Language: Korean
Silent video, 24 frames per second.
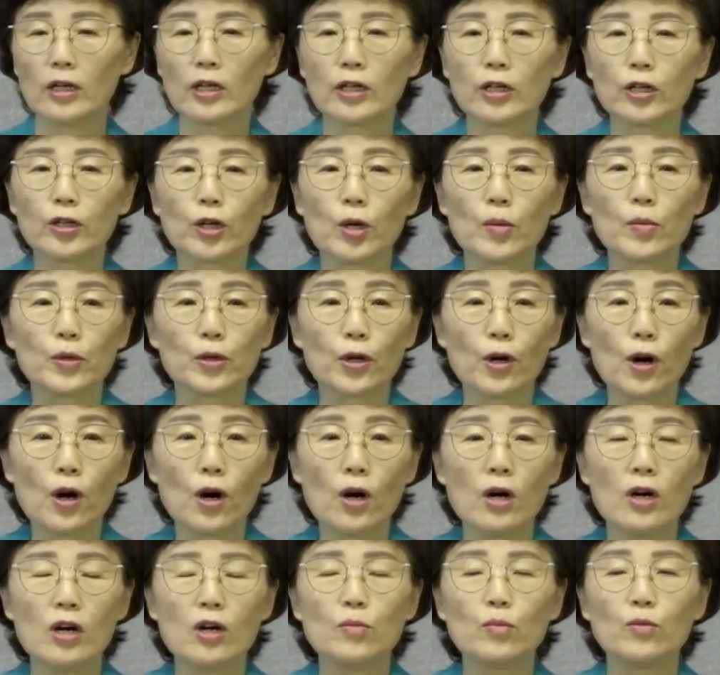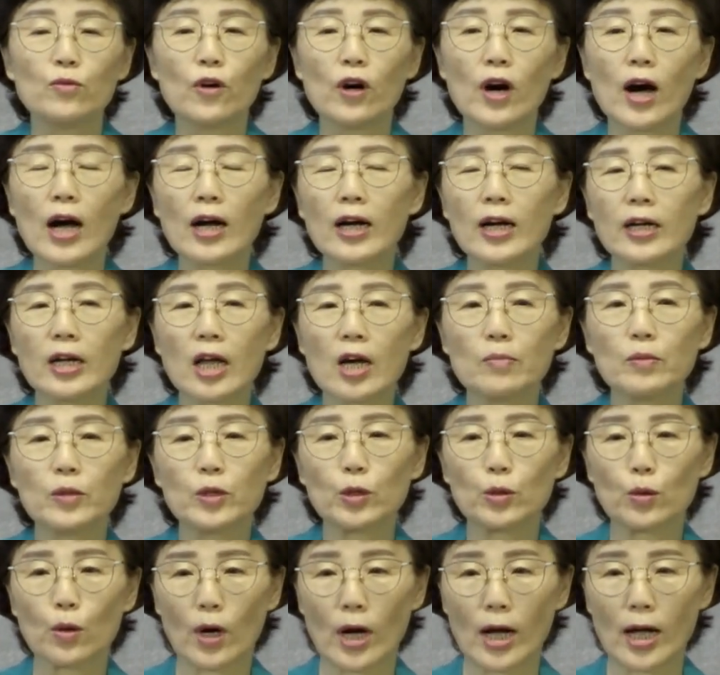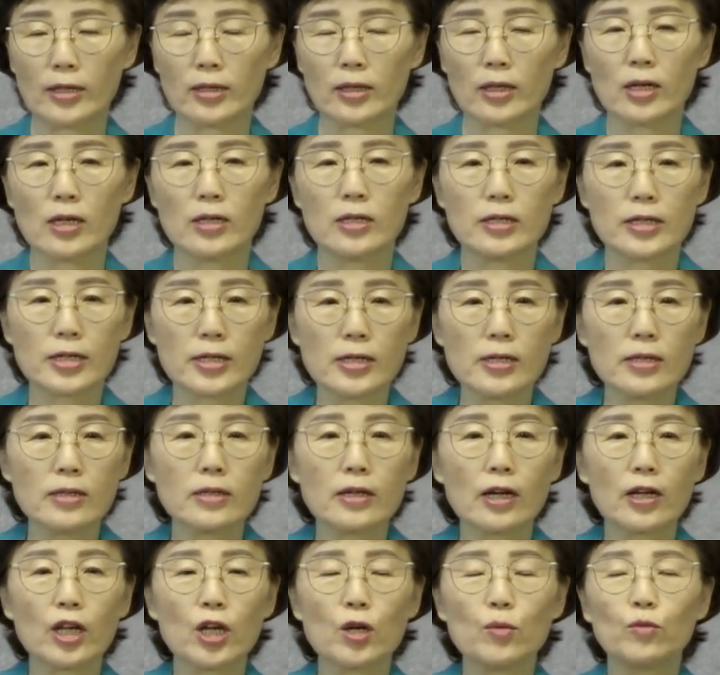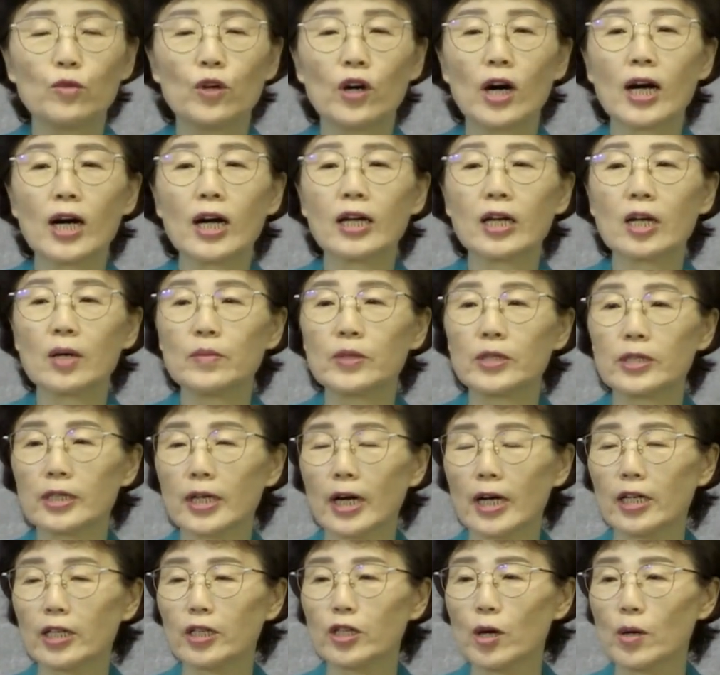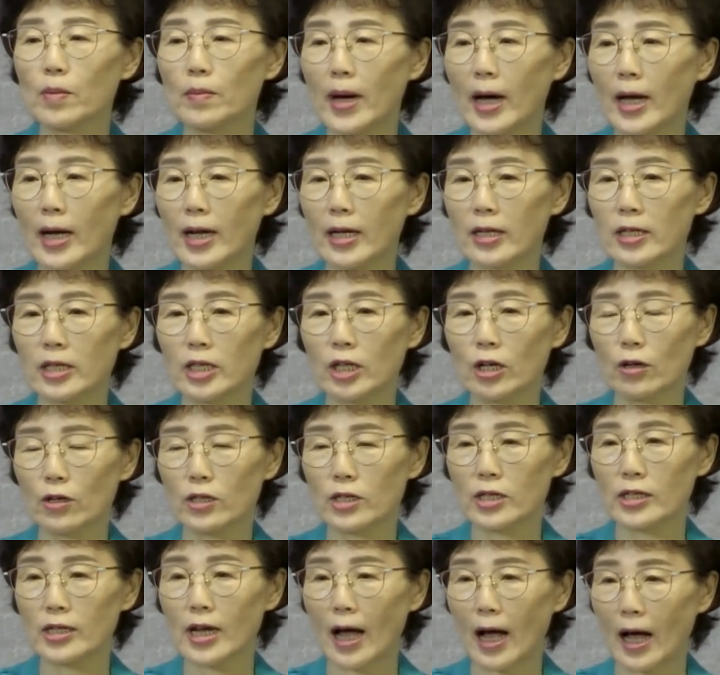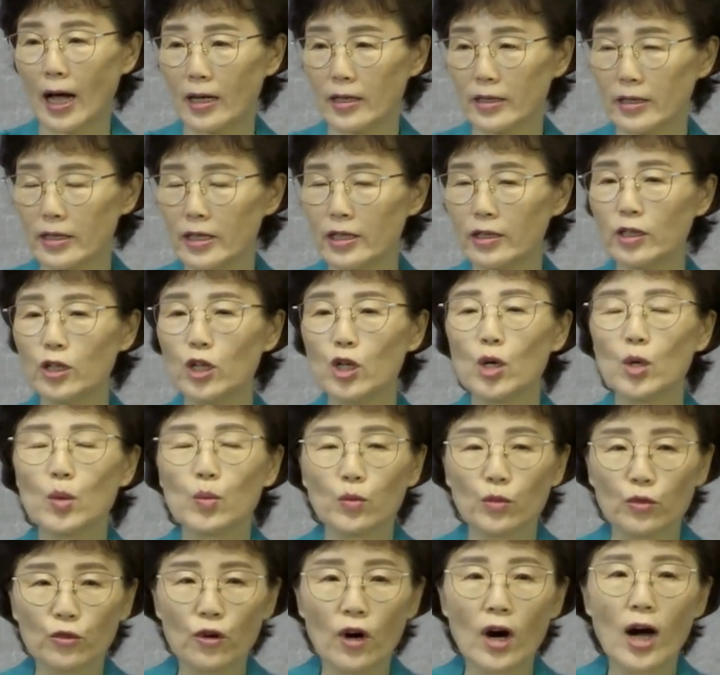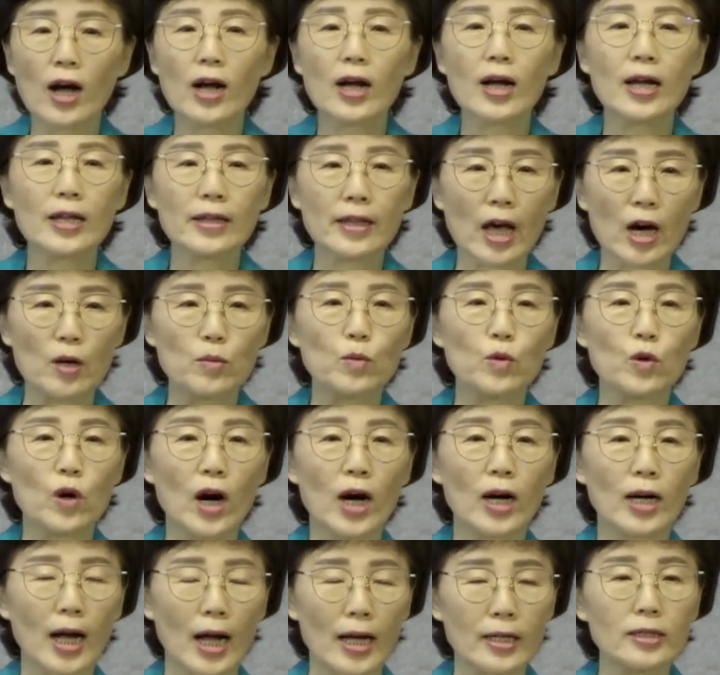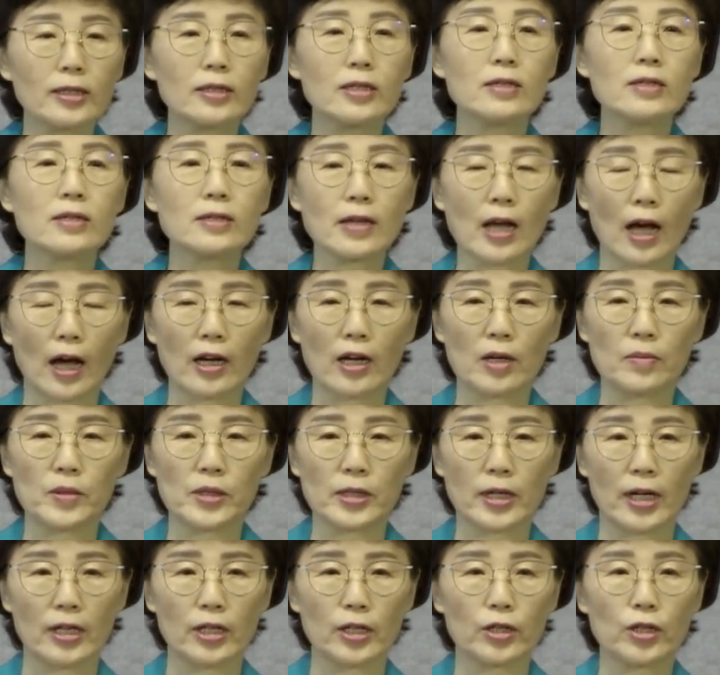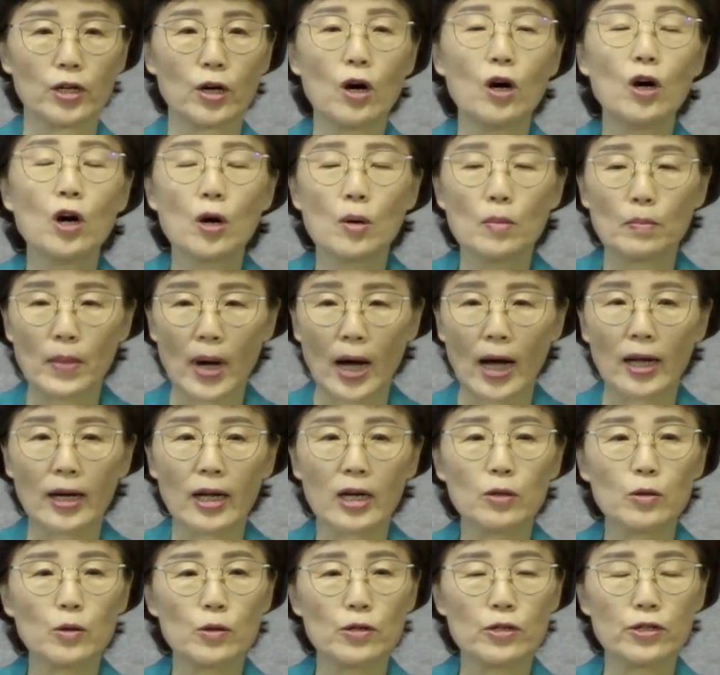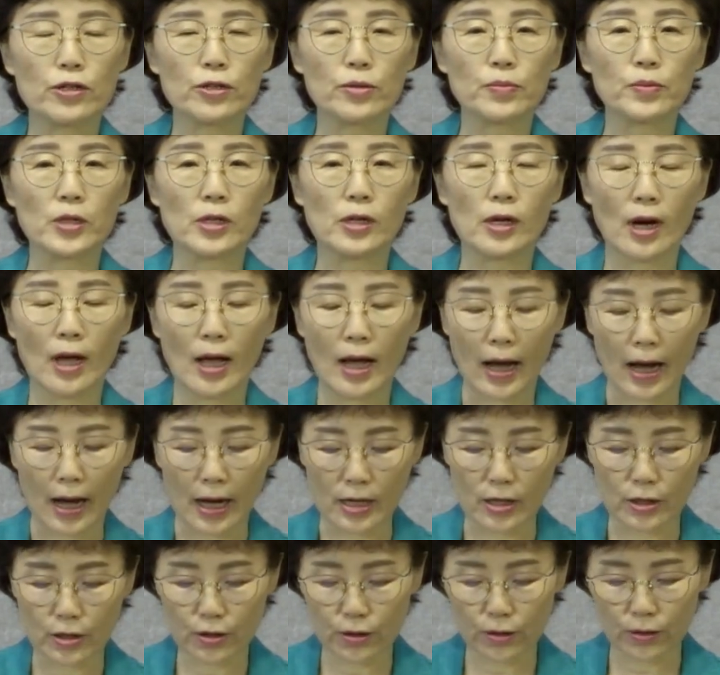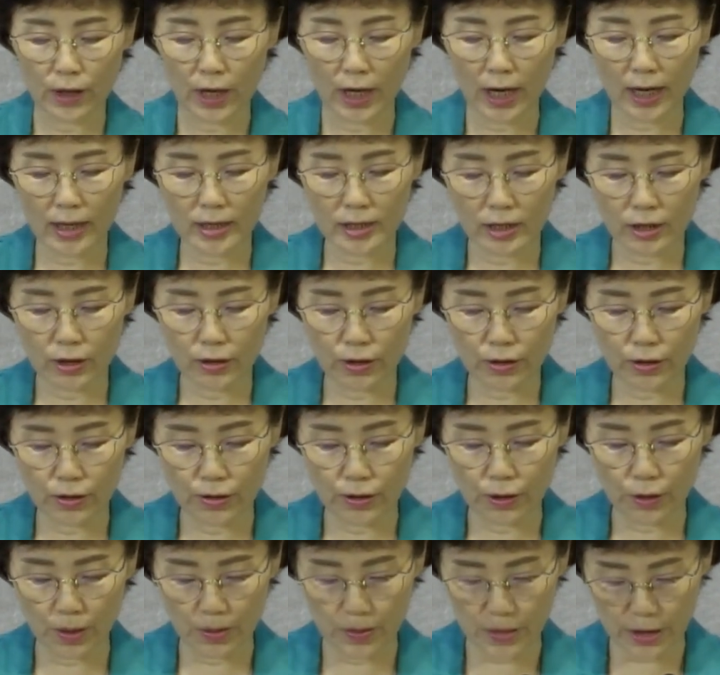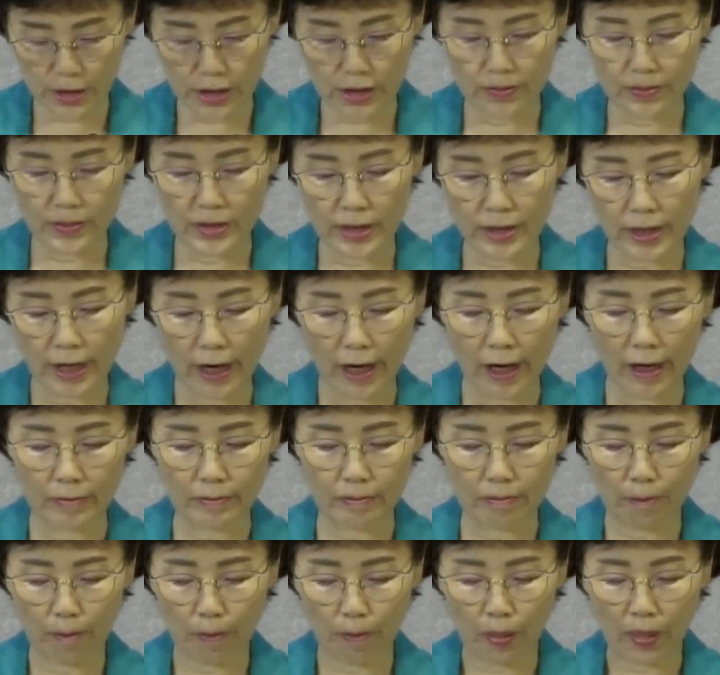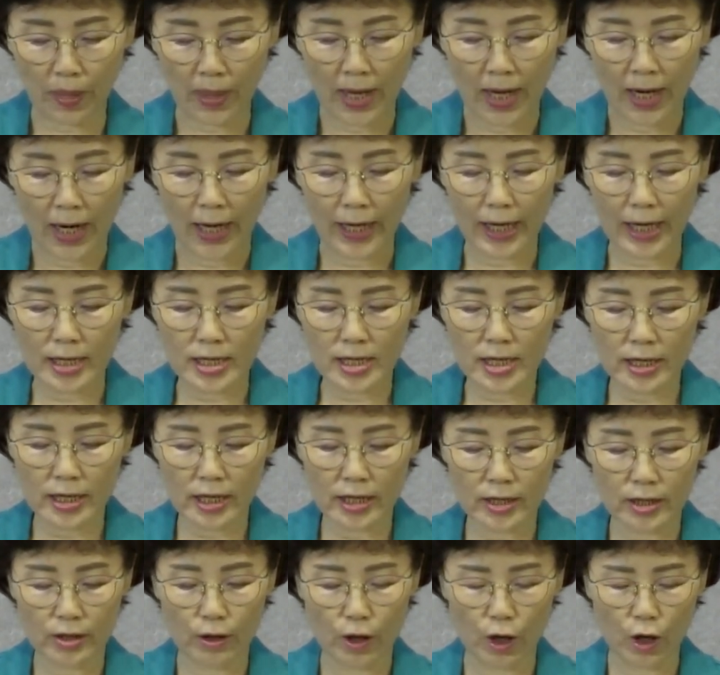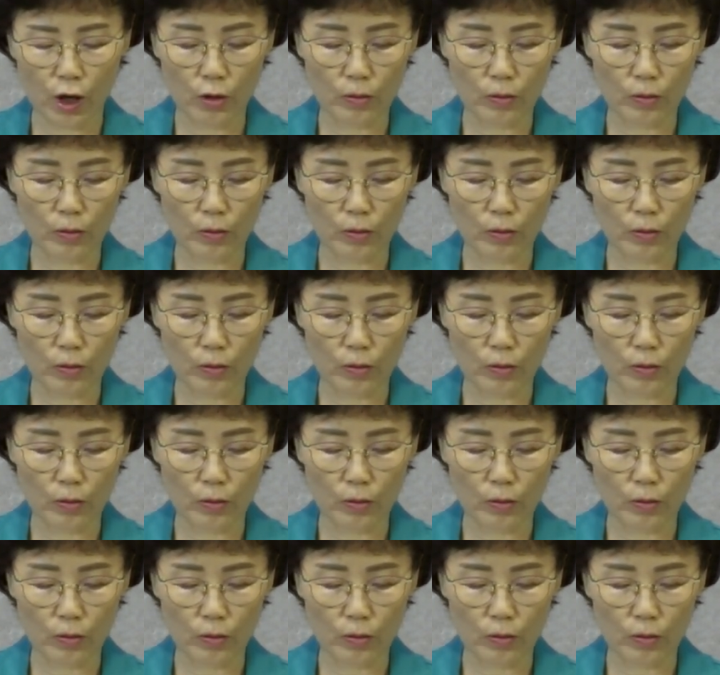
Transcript: 그러므로 무화과나무 또한 실상의 무화과나무를 가리켜 말하는 것이 아닌 무화과나무와 같은 사람을 가리켜 말하고 있음을 알 수가 있는 줄로 믿습니다. 하나님께서